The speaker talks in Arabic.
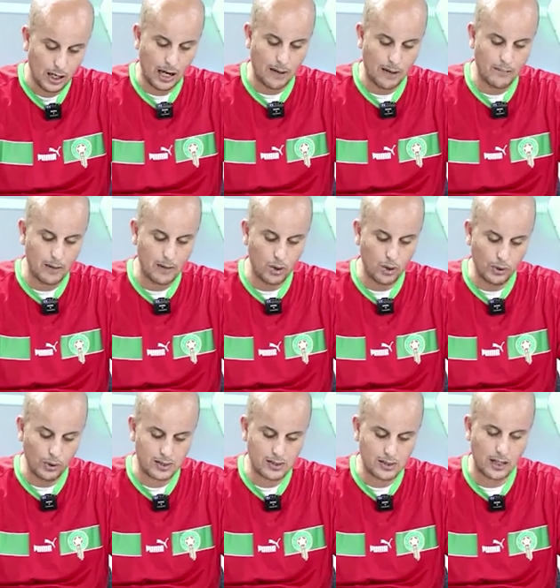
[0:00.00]
أما
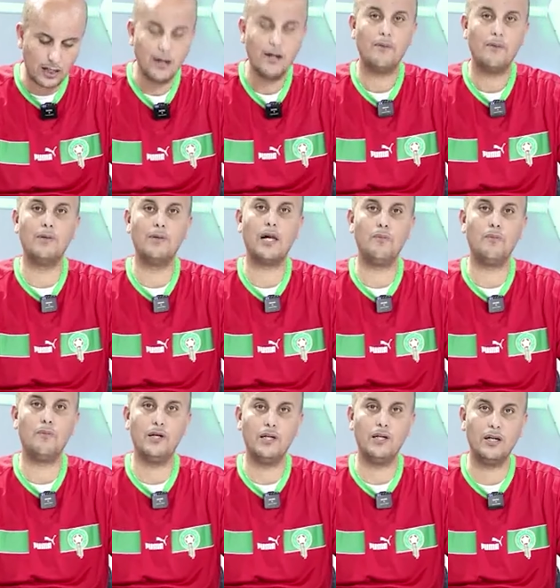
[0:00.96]
لويس من
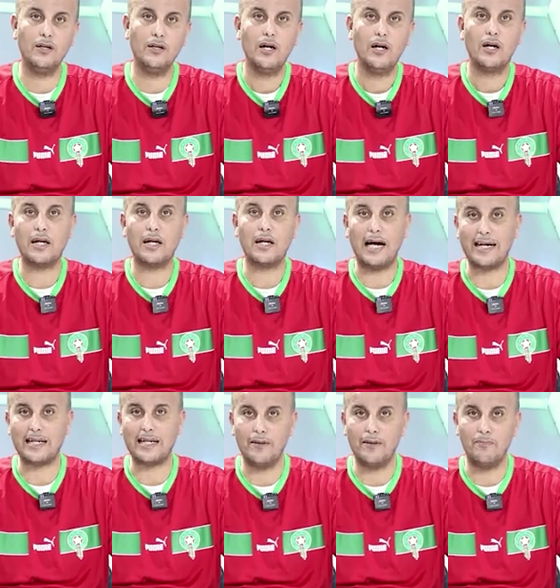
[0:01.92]
البنين
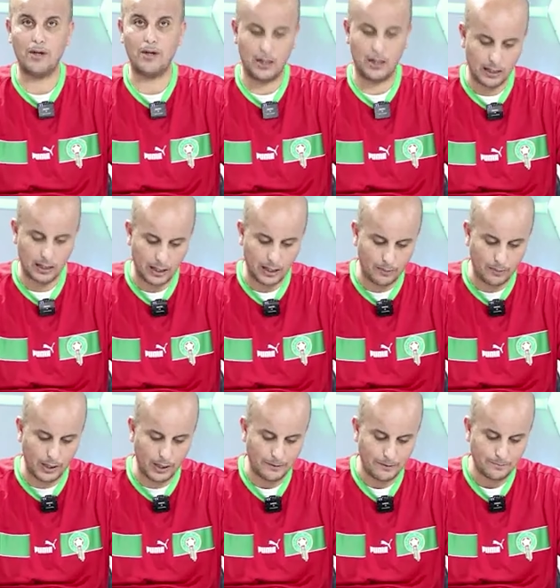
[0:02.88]
كحكم
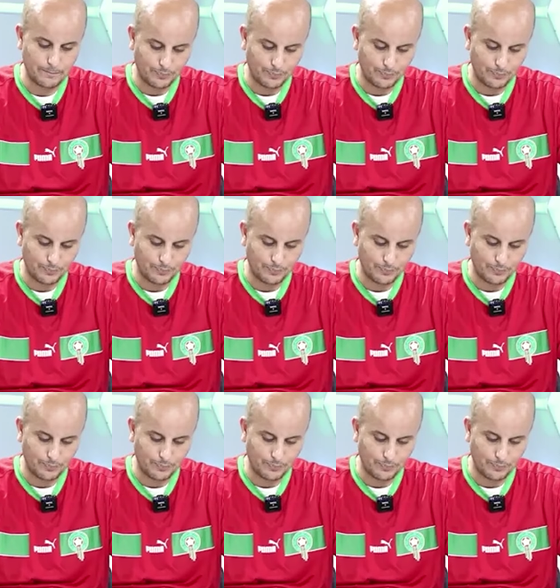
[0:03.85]
رابع